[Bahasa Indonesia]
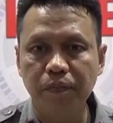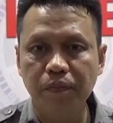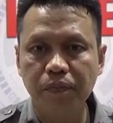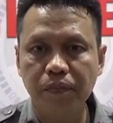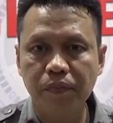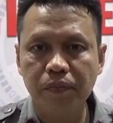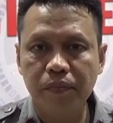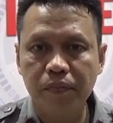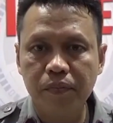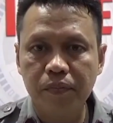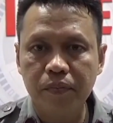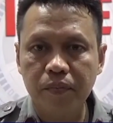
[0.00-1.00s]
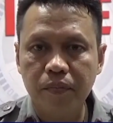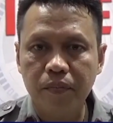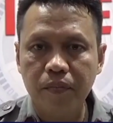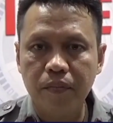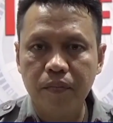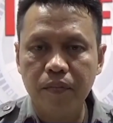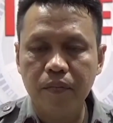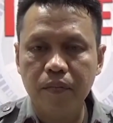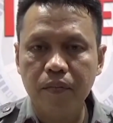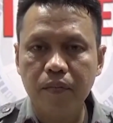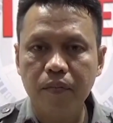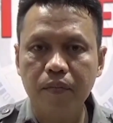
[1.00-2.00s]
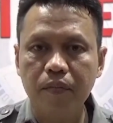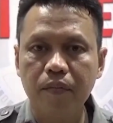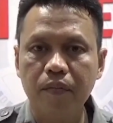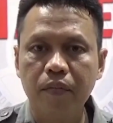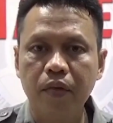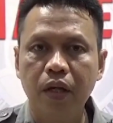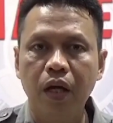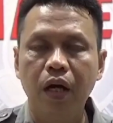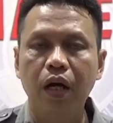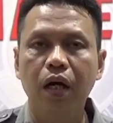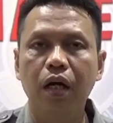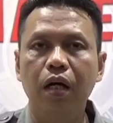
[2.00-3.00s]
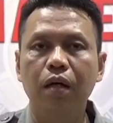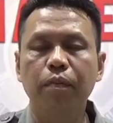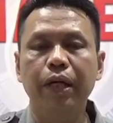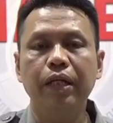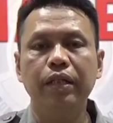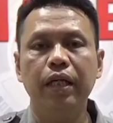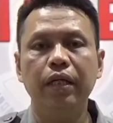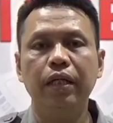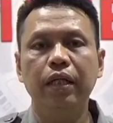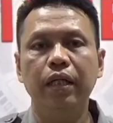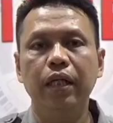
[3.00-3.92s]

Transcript: Untuk posisi korban waktu ditemukan di mana tuh? Eh, pada saat